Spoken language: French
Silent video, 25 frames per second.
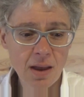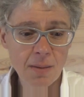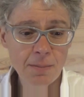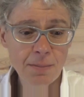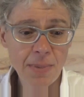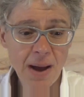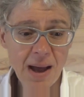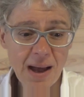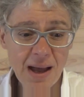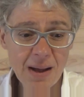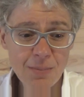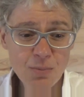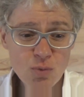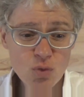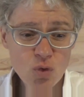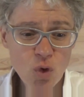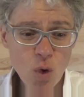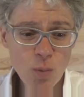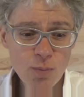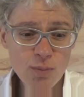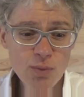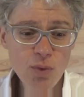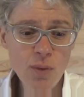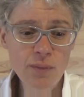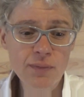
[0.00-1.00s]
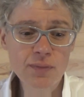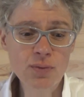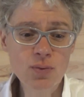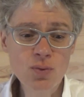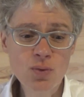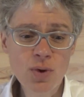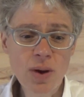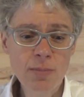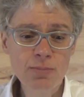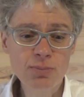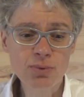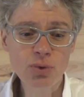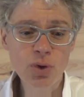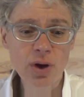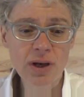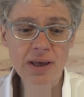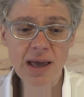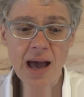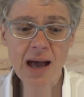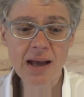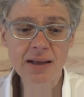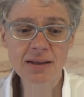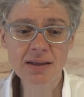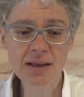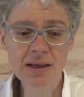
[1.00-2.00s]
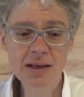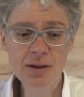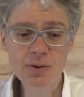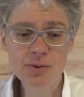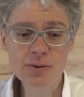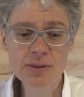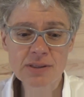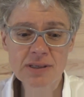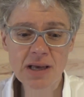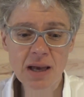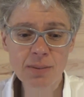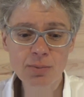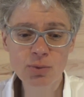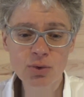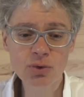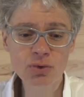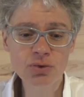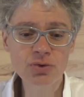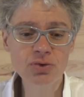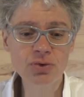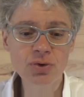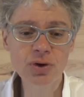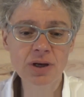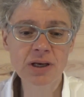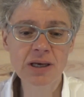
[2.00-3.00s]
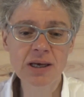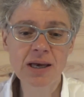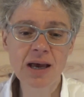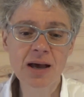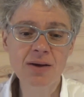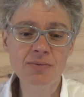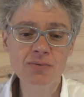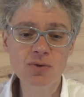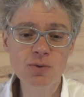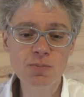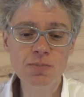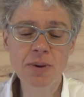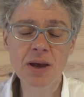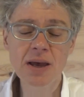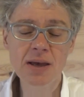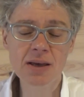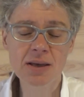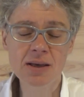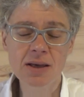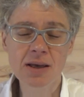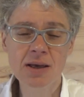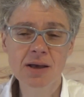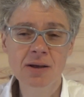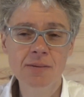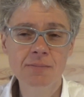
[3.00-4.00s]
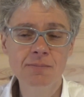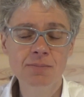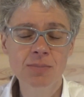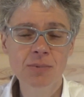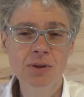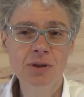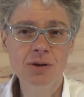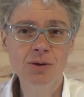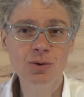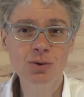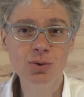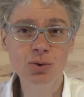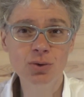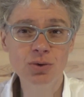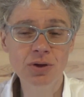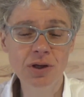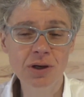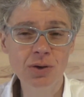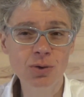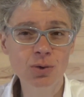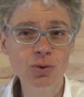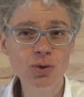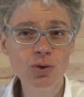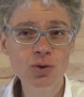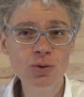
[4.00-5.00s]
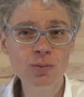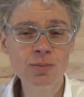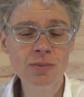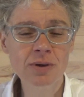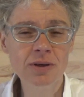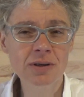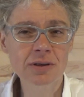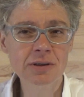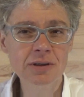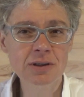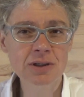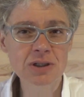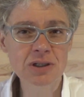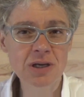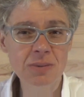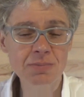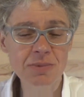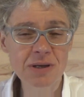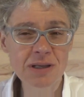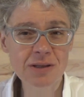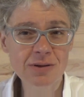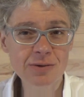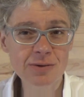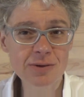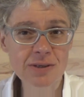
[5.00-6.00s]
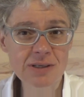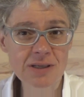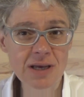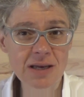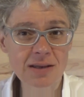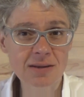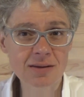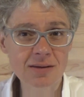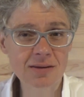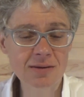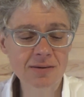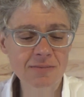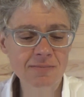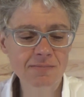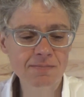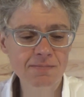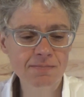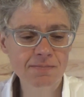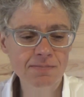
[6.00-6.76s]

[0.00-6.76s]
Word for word: par amour pour vous et pour garder le serment juré à vos pères. Deutéronome chapitre 7.